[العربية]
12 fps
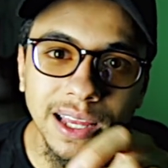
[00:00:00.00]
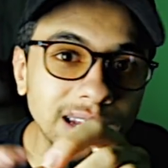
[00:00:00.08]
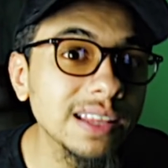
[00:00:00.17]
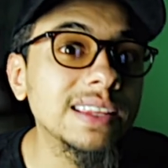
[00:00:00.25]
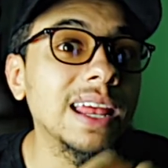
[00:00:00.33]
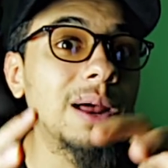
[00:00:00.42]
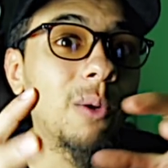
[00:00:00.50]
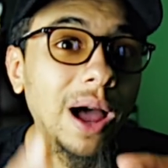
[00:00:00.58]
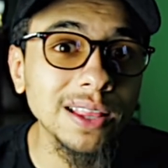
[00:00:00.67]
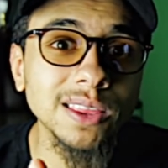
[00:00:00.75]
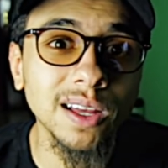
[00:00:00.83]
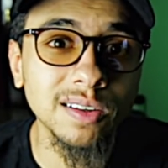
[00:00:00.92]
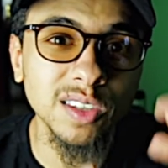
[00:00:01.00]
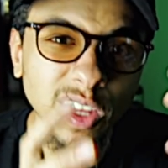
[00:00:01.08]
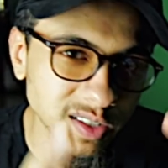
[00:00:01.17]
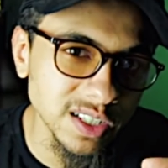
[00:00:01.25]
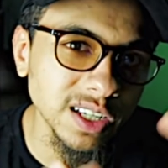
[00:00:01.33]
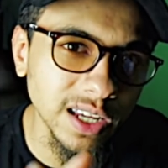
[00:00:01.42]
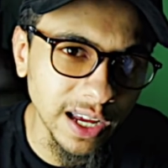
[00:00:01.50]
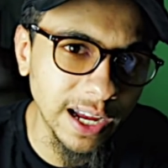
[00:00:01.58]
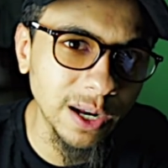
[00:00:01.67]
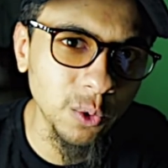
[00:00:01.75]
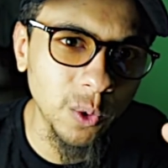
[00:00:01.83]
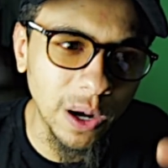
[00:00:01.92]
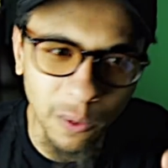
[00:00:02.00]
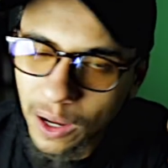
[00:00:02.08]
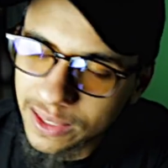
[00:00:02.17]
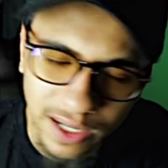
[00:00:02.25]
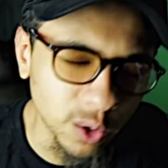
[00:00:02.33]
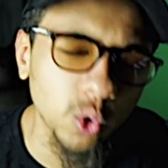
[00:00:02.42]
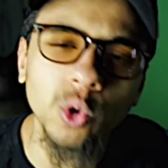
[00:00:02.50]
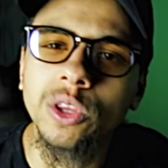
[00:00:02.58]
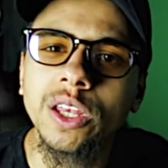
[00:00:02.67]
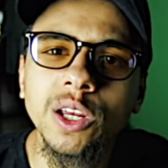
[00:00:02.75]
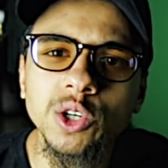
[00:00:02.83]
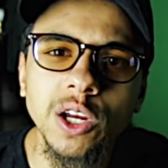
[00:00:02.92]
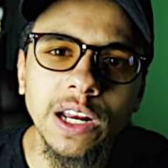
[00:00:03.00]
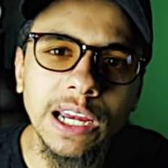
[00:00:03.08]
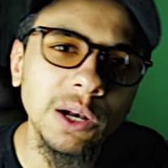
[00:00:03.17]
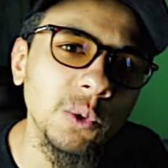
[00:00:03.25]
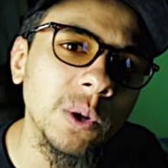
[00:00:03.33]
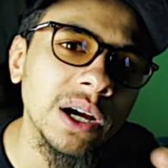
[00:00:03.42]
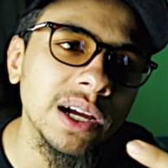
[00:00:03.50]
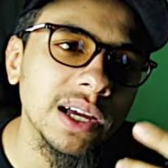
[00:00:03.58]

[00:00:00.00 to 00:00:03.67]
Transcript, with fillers: ان انت لو عندك تنسيق حلو او عندك كوردينيشن حلو